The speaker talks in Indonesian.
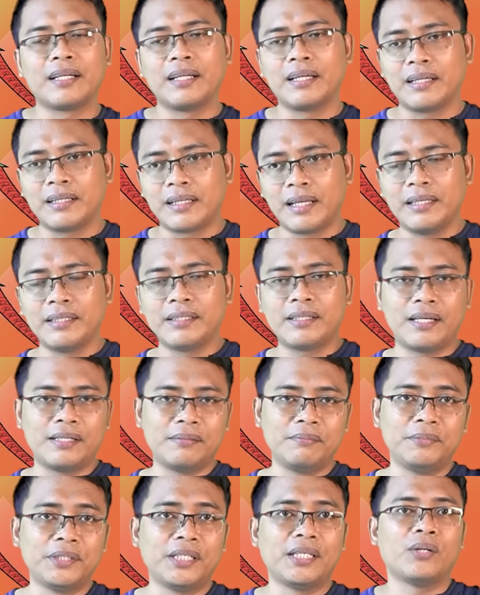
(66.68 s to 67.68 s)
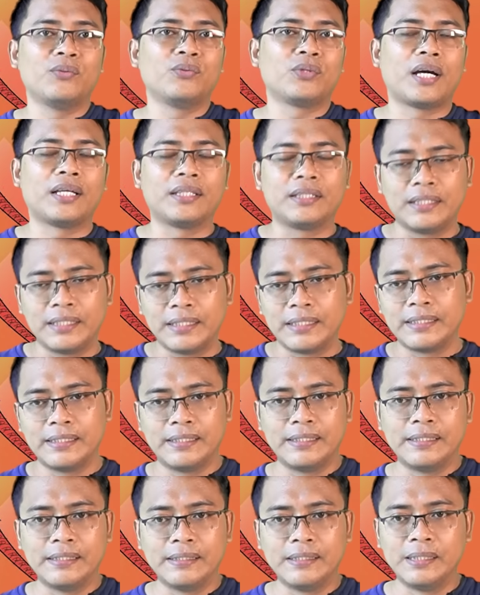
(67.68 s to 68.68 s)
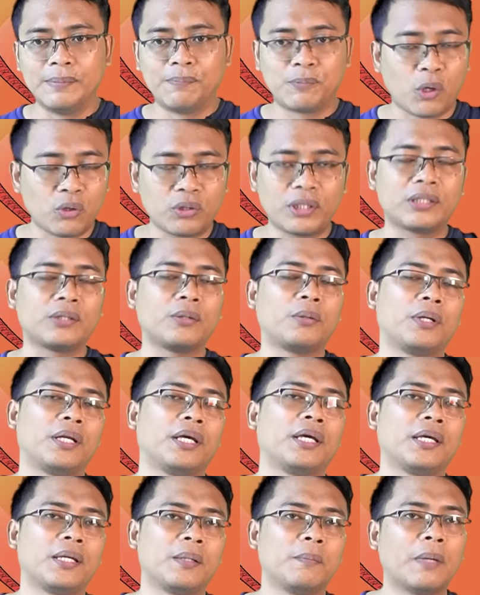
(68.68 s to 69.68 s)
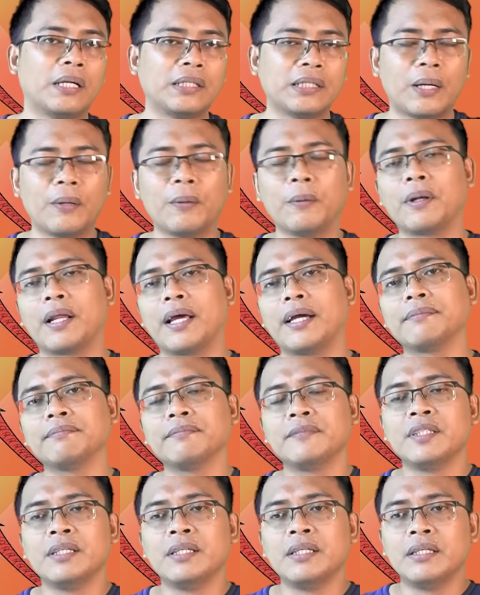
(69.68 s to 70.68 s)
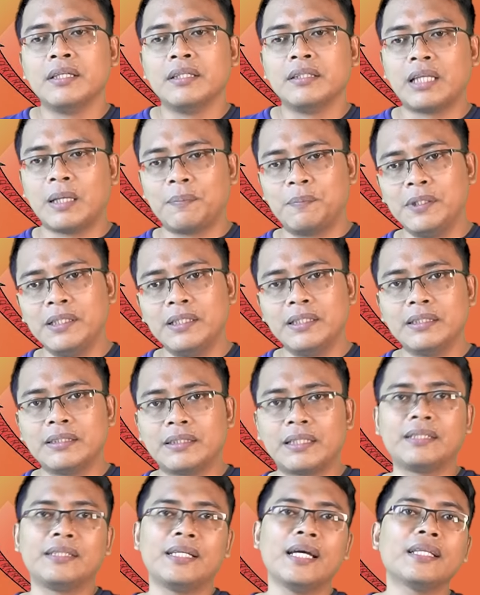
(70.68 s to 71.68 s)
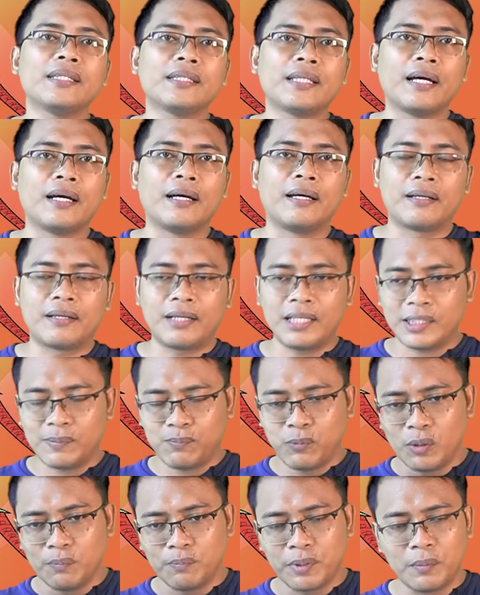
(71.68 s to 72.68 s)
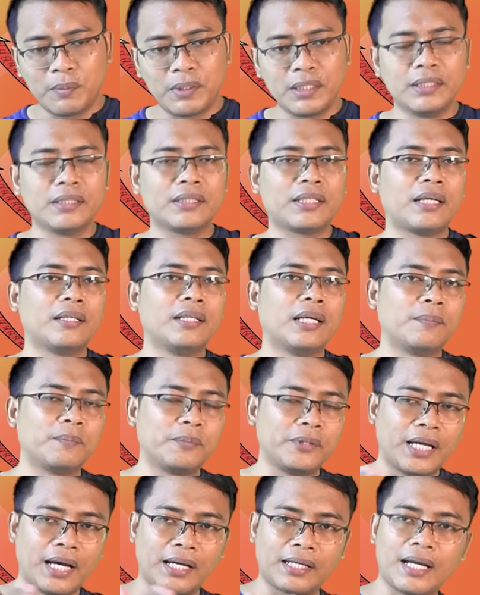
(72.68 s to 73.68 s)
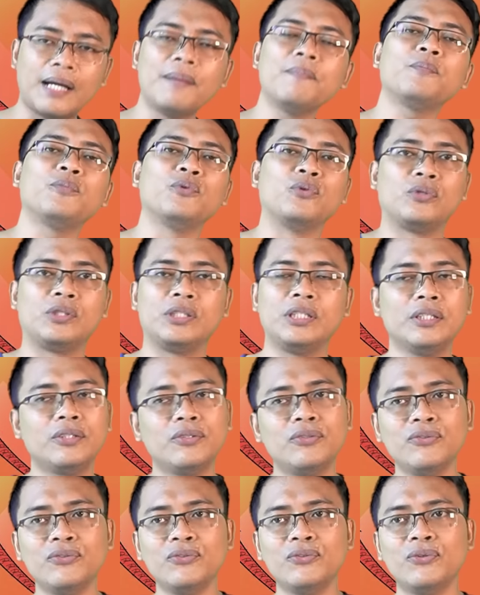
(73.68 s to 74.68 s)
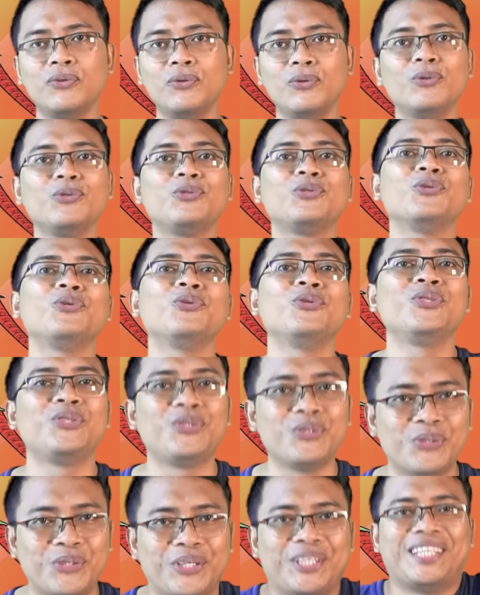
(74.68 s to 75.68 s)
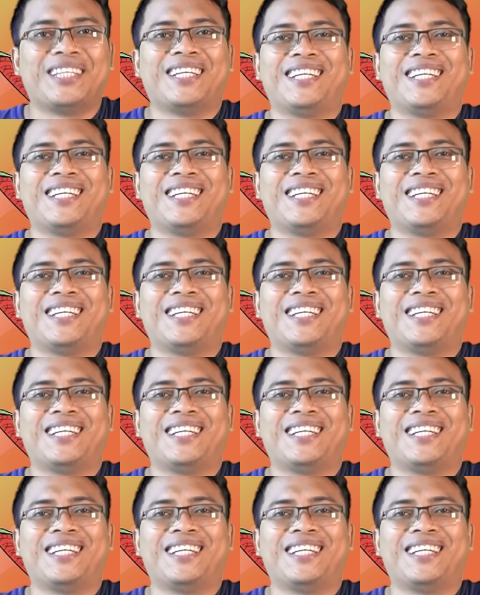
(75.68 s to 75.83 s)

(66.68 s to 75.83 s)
karena kenaikan biaya UKT ini diprotes oleh banyak orang, tapi ternyata respon pemerintah dan pihak kampus itu lucu-lucu.